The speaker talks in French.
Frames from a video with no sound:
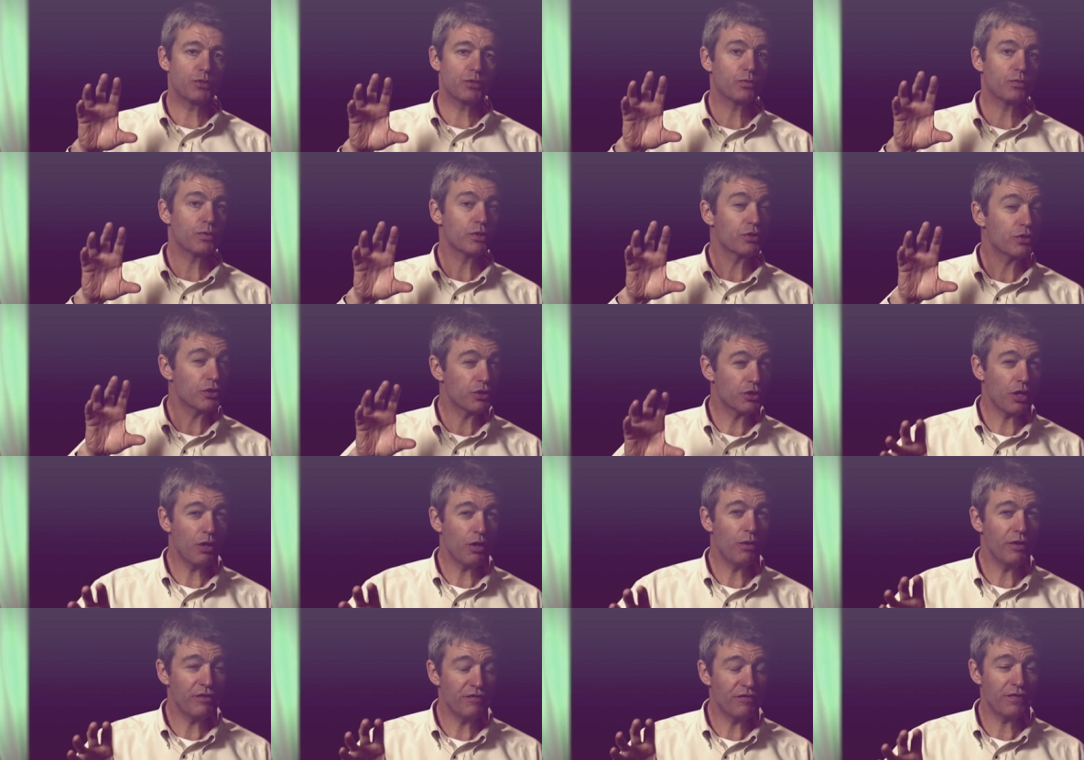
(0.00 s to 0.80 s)
nous sommes
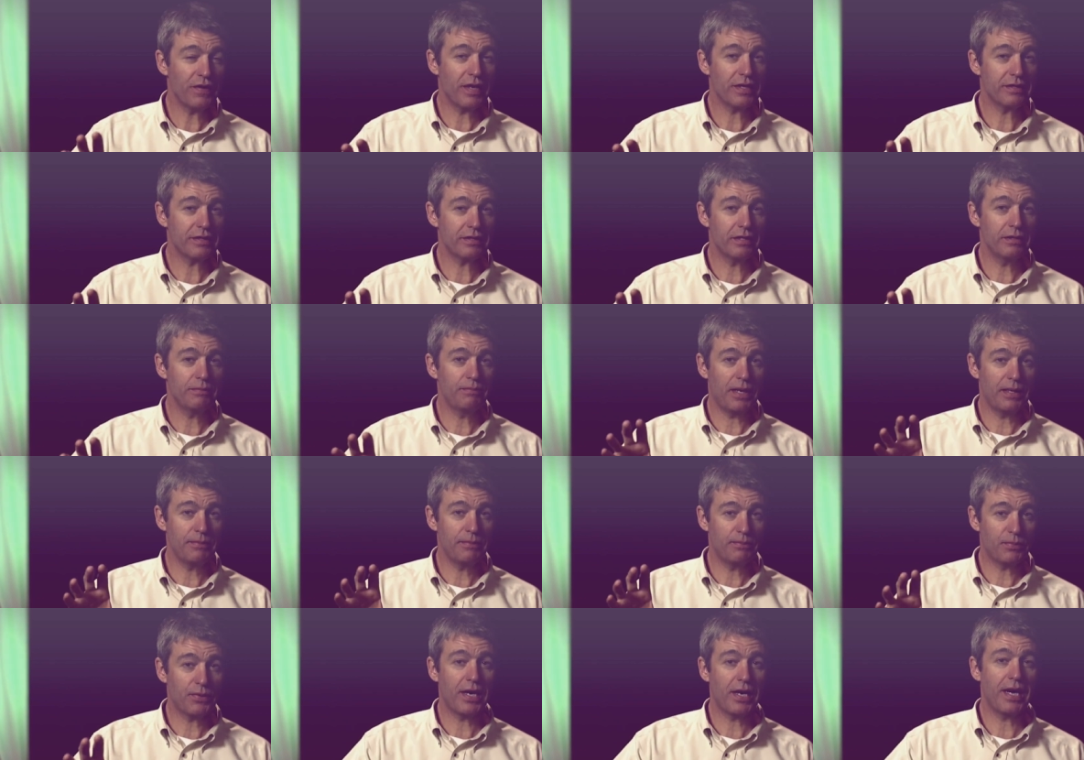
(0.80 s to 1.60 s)
tellement affectés
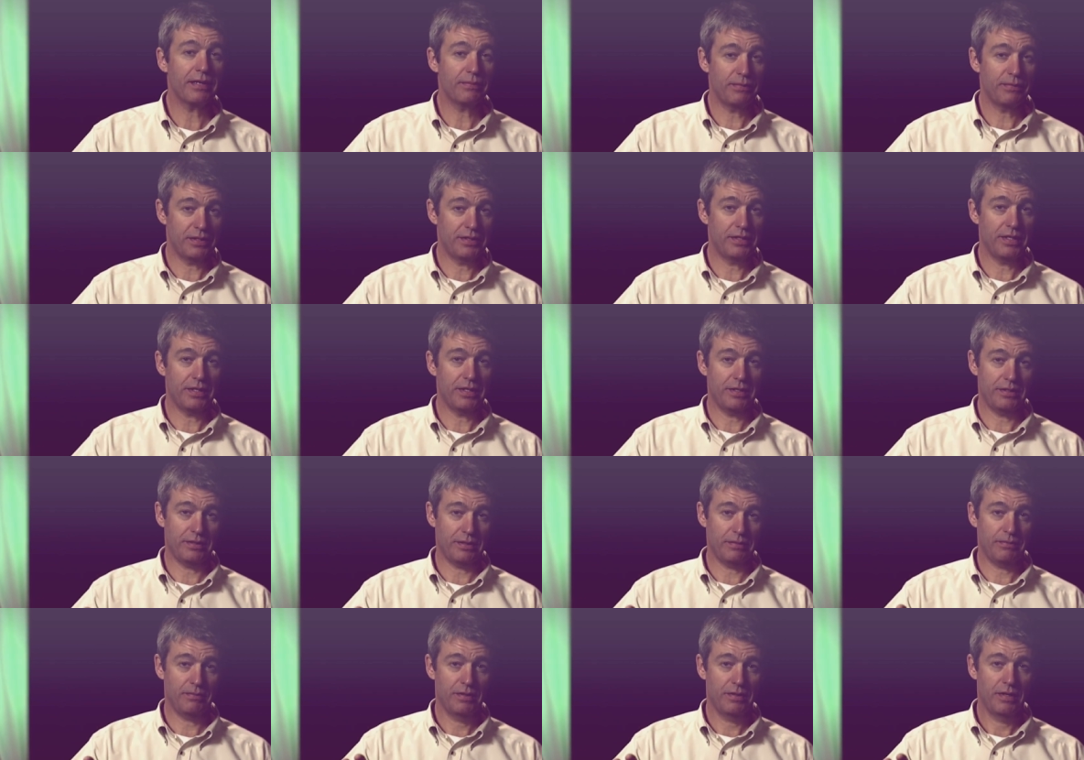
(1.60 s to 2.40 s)
par le
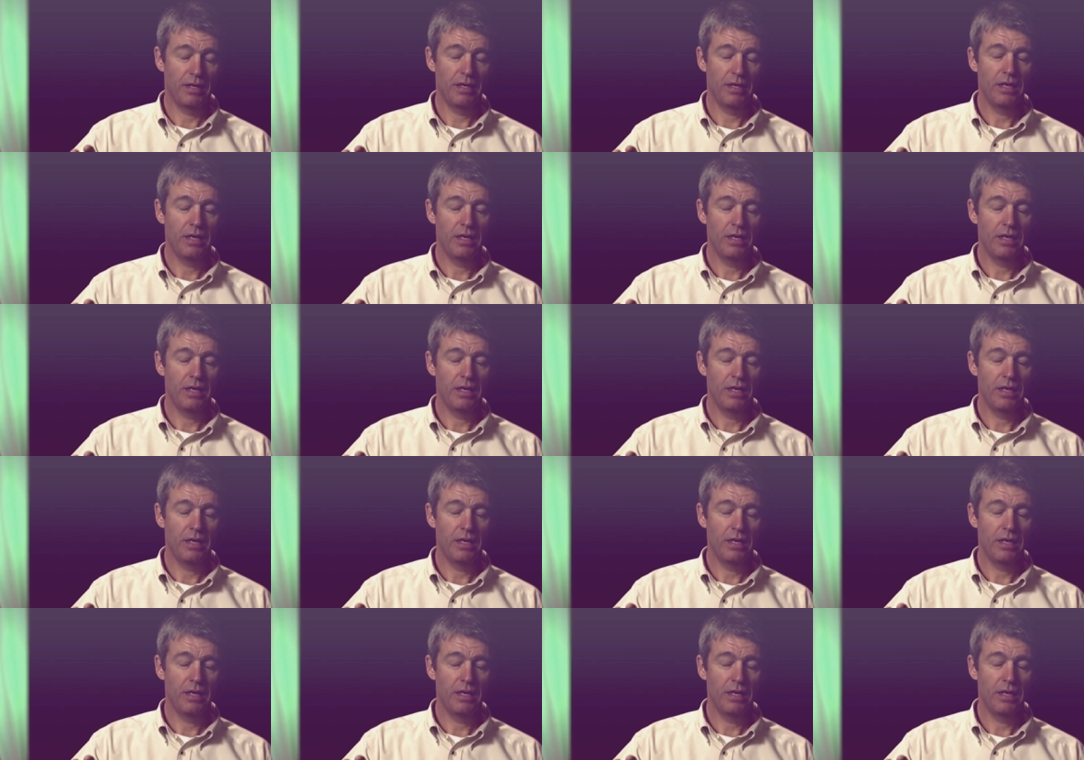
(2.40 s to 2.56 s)
pragmatisme,